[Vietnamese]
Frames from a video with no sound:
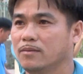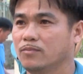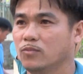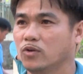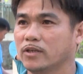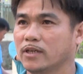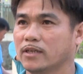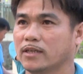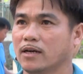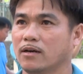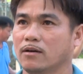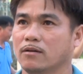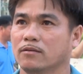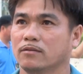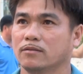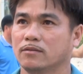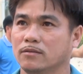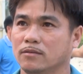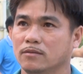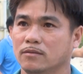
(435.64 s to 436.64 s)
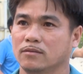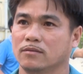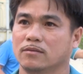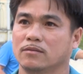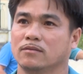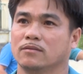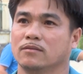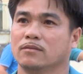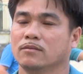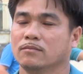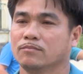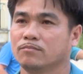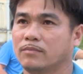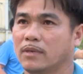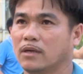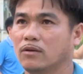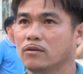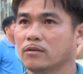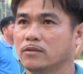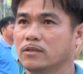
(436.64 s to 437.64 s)
Môn thể thao ừ,
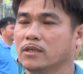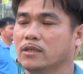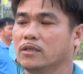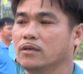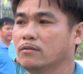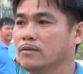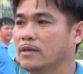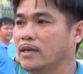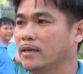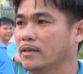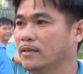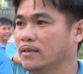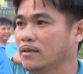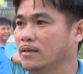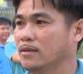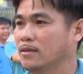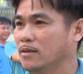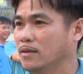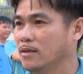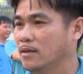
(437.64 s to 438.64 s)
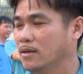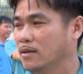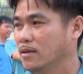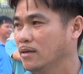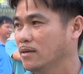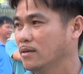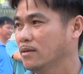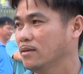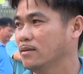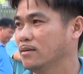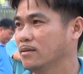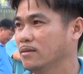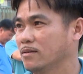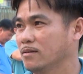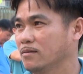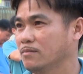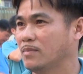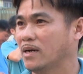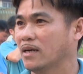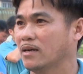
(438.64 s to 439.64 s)
bắn nỏ truyền thống này thì ờ,
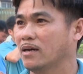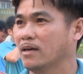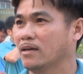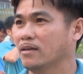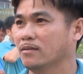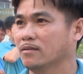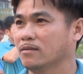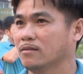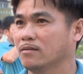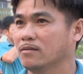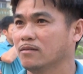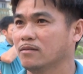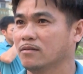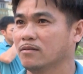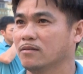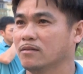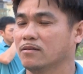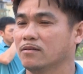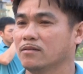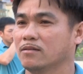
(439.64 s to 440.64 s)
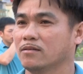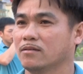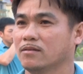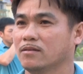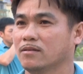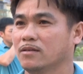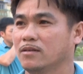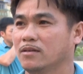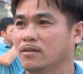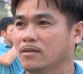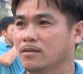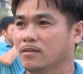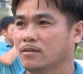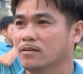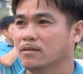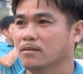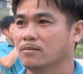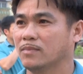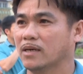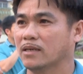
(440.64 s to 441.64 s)
mang lại cho
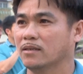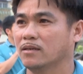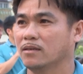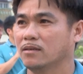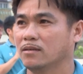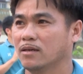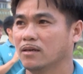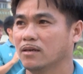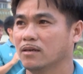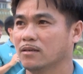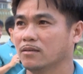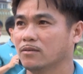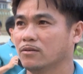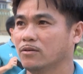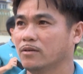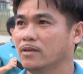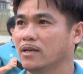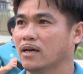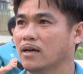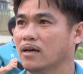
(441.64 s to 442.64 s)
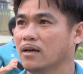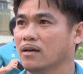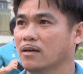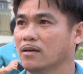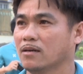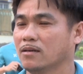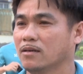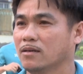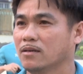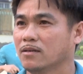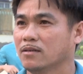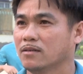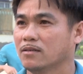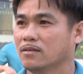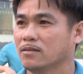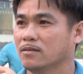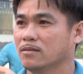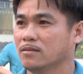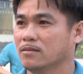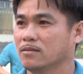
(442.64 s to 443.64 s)
bản thân ờ, tôi là
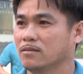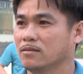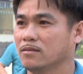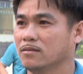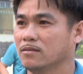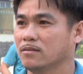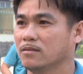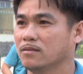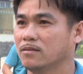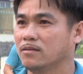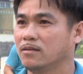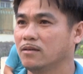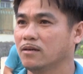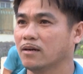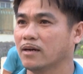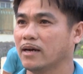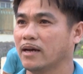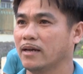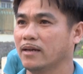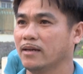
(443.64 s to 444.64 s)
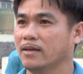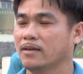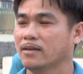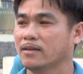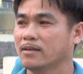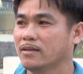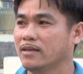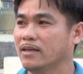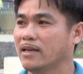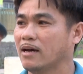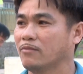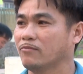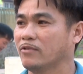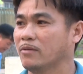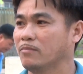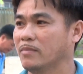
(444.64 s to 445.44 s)
ờ, thường ngày đi làm về